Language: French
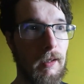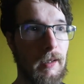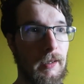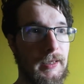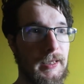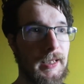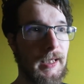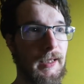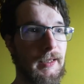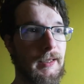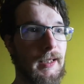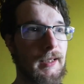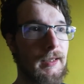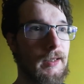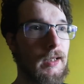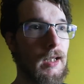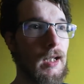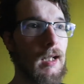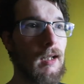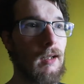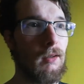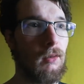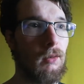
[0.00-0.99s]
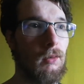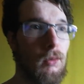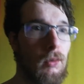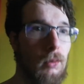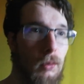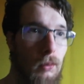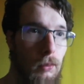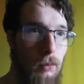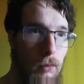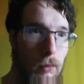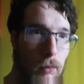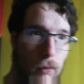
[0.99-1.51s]
Quel est ta
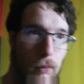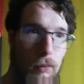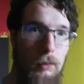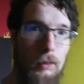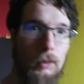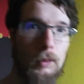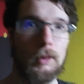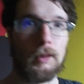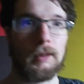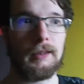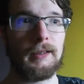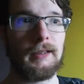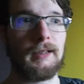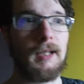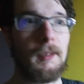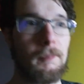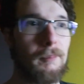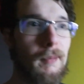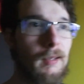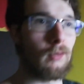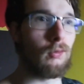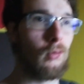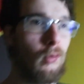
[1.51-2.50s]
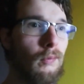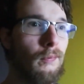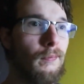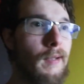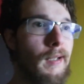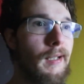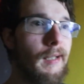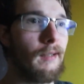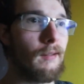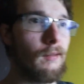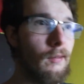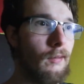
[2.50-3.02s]
euh, il n'a pas
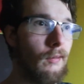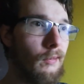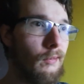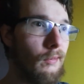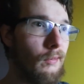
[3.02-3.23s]
couvert...